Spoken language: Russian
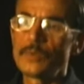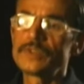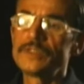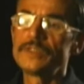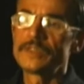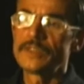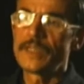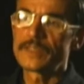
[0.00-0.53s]

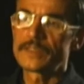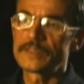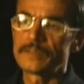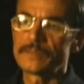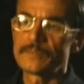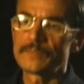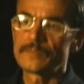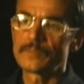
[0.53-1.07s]
очень
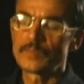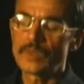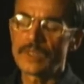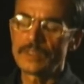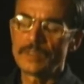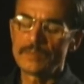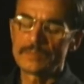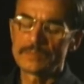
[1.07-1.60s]
частым,
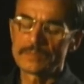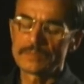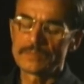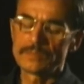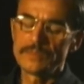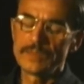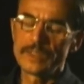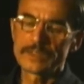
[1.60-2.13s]
таким
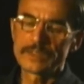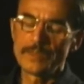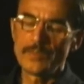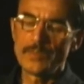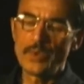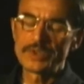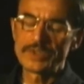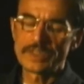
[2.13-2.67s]
детским
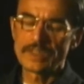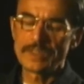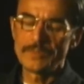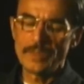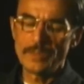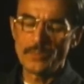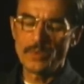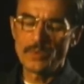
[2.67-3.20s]
почерком,
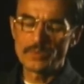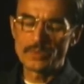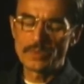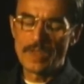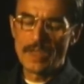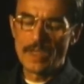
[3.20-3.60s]
я помню.